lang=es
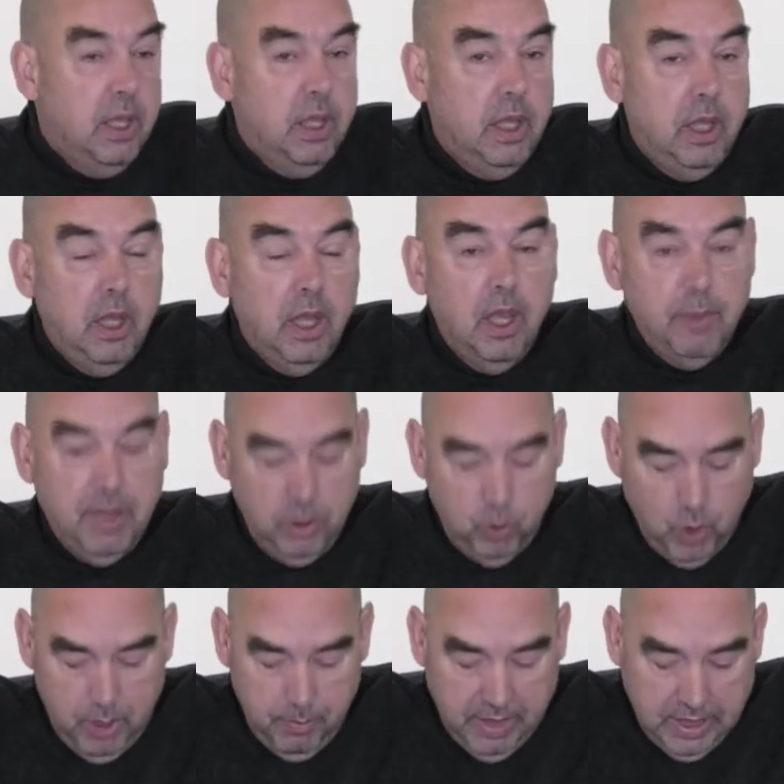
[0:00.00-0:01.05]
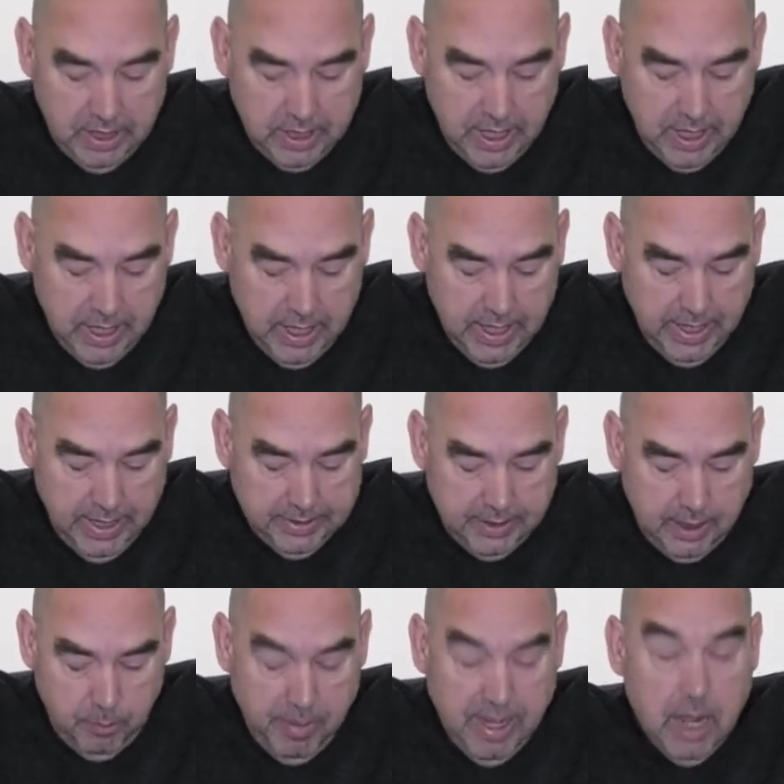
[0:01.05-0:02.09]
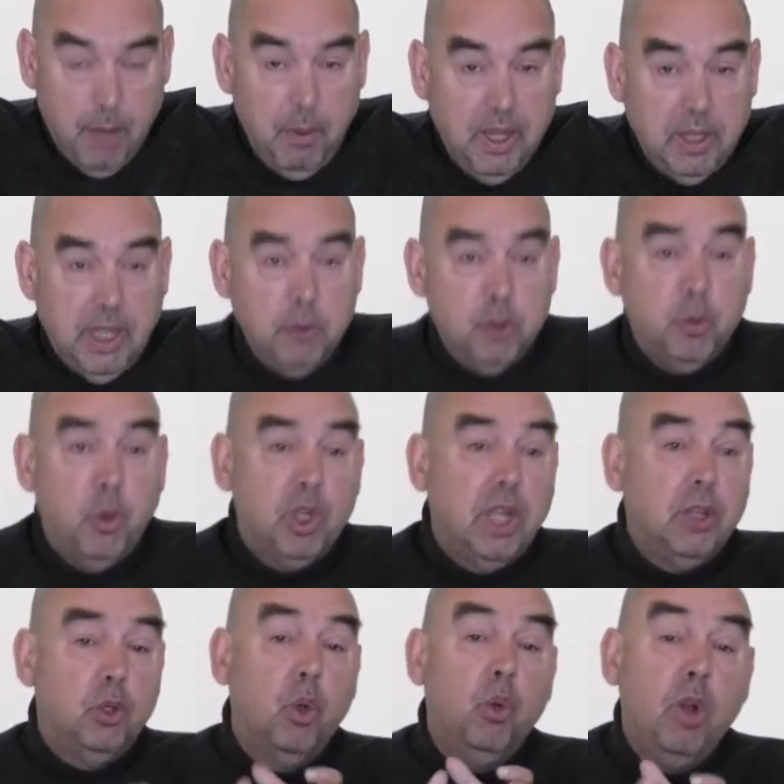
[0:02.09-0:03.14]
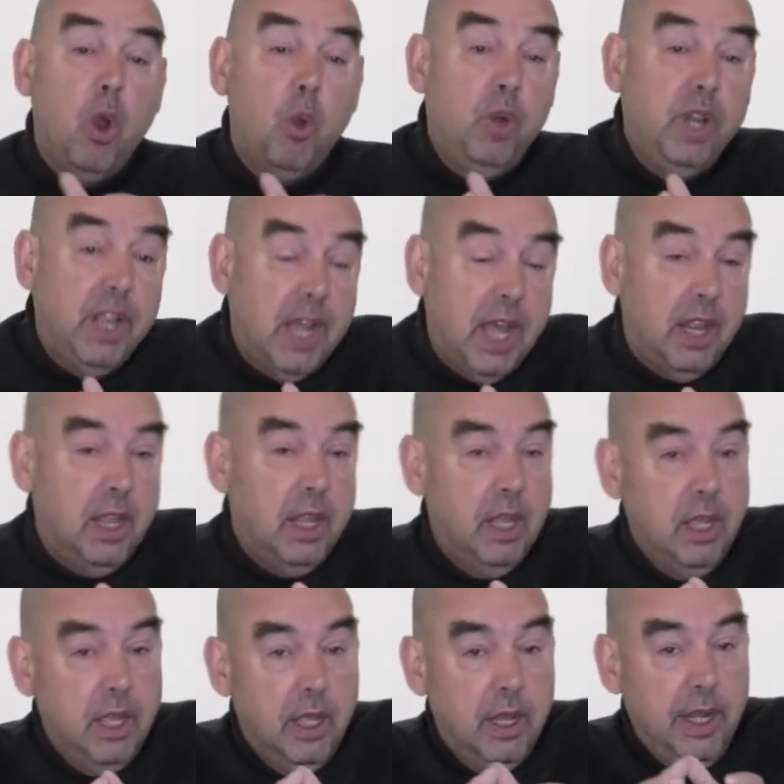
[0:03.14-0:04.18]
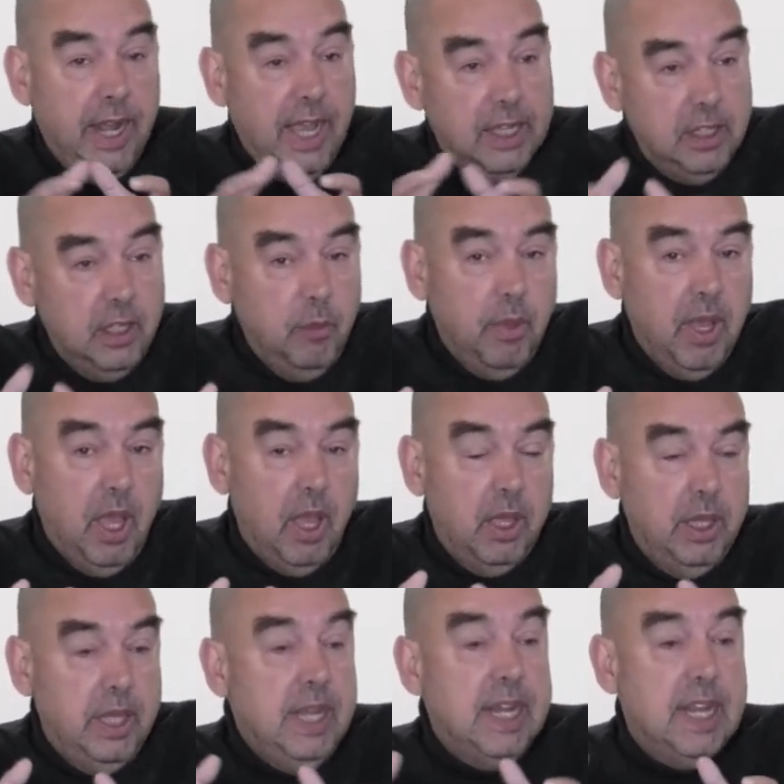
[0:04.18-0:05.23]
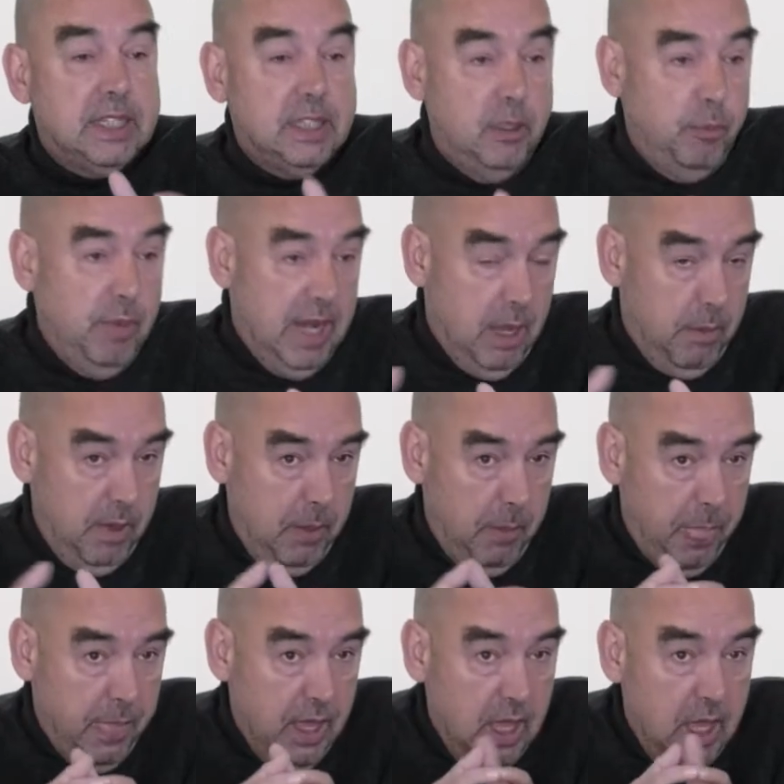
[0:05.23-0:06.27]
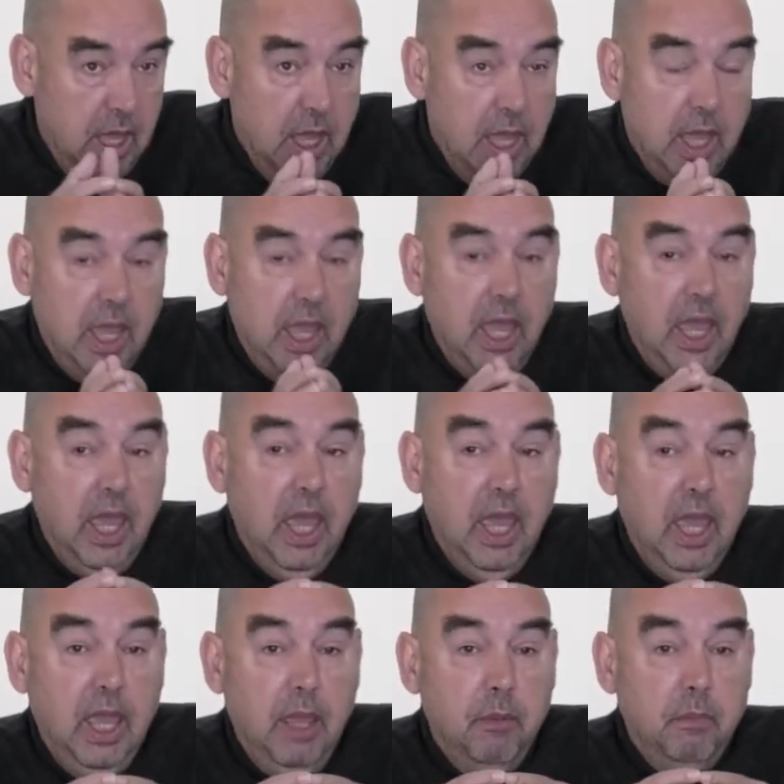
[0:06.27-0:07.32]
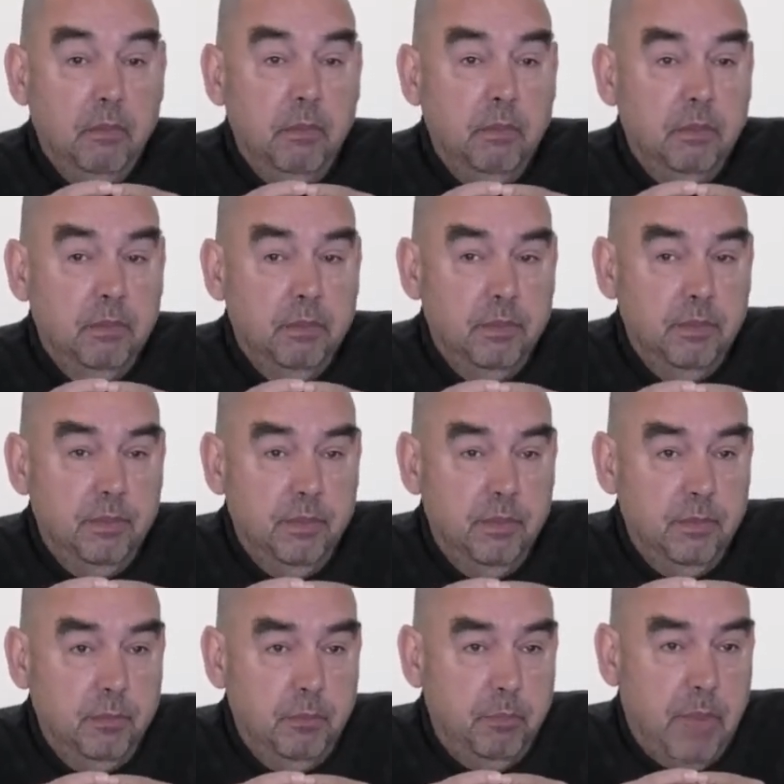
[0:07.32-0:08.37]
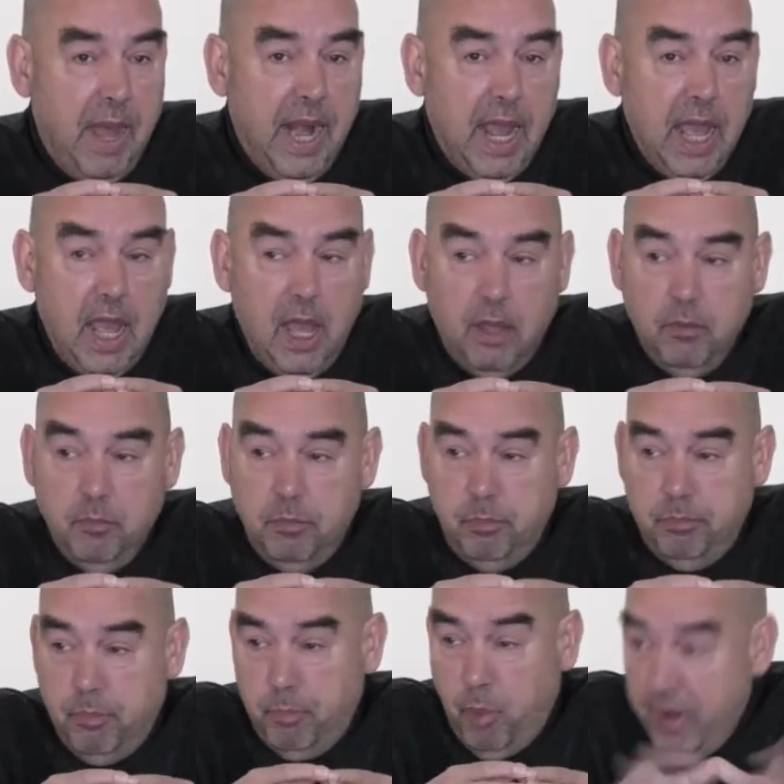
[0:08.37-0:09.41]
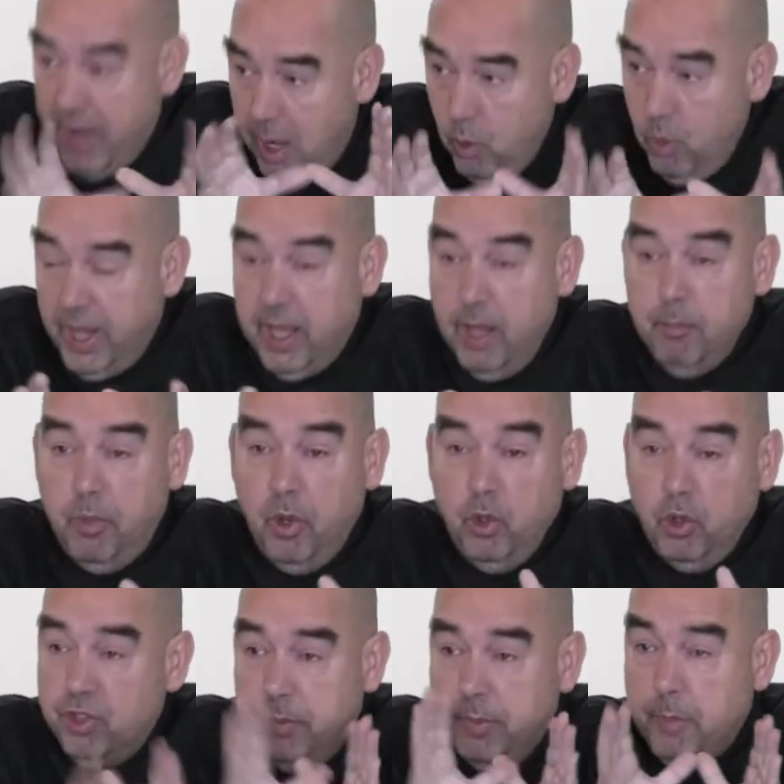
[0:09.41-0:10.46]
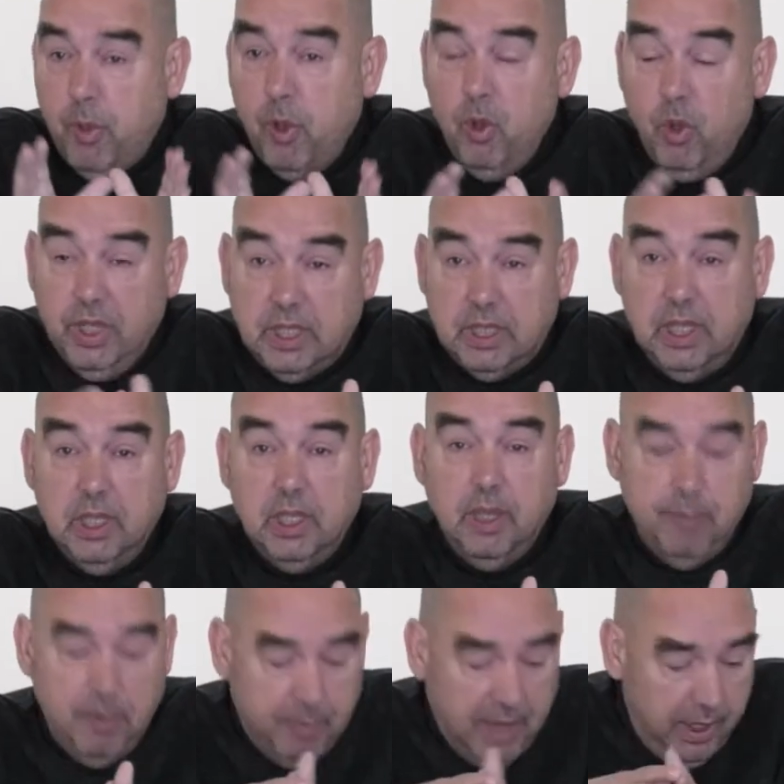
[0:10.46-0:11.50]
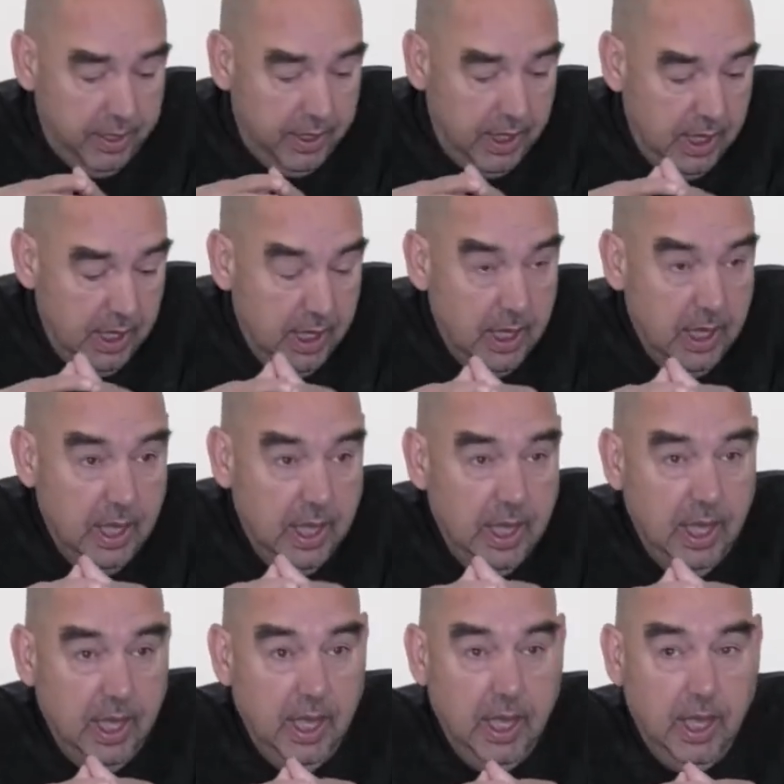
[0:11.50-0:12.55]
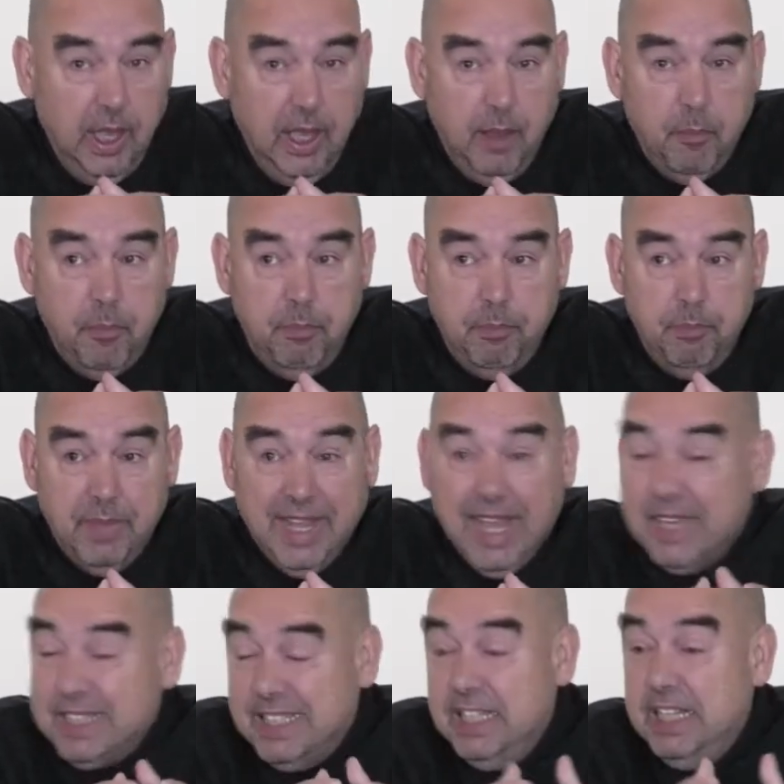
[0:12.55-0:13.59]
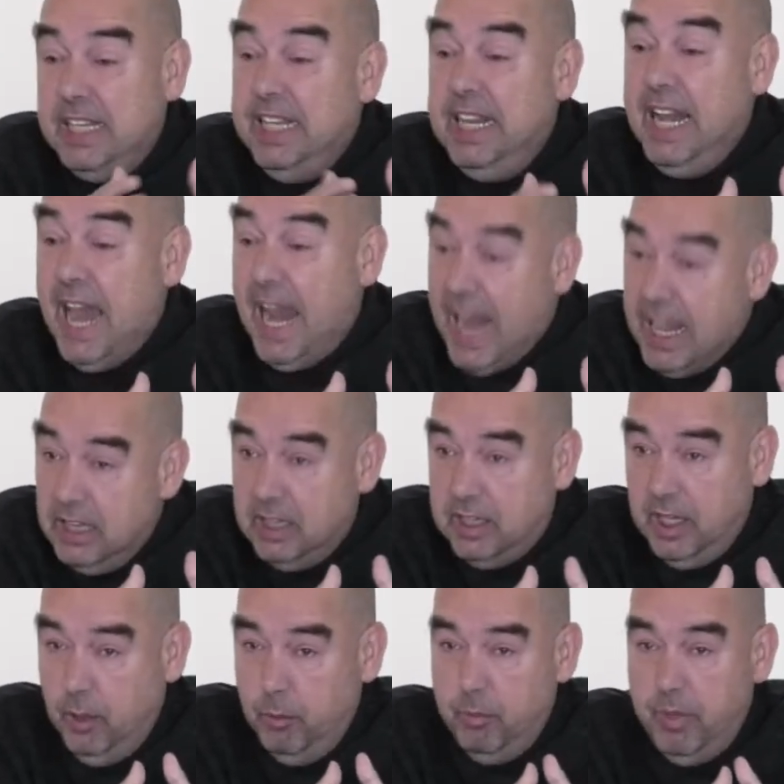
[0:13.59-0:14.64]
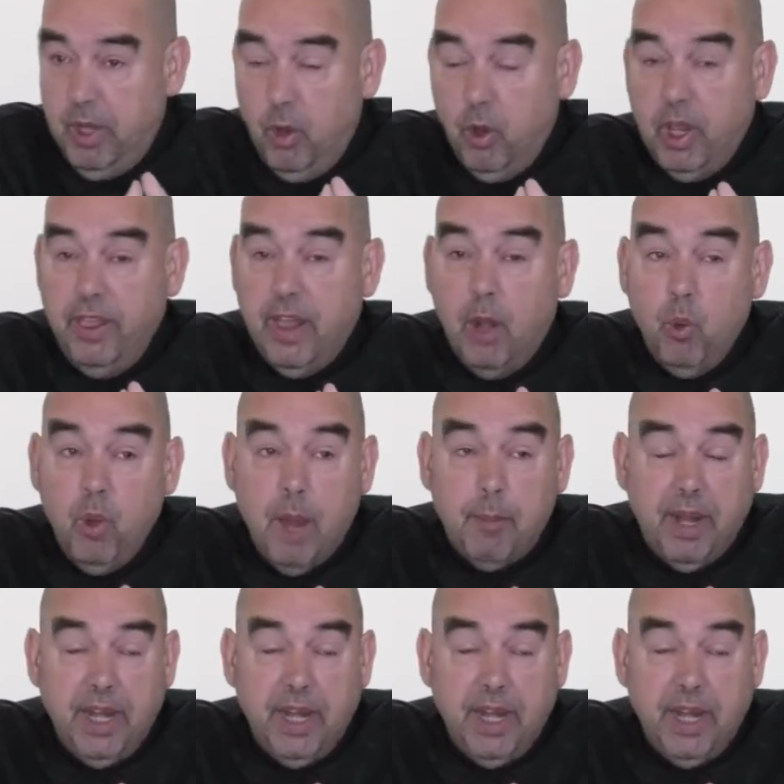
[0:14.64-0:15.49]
y eventualmente exterminable. Tenemos, por tanto, una unidad negativa inasimilable. Eh, mm, para poner algún ejemplo, yo siempre pongo este, que me parece eh, casi hilarante, pero que de alguna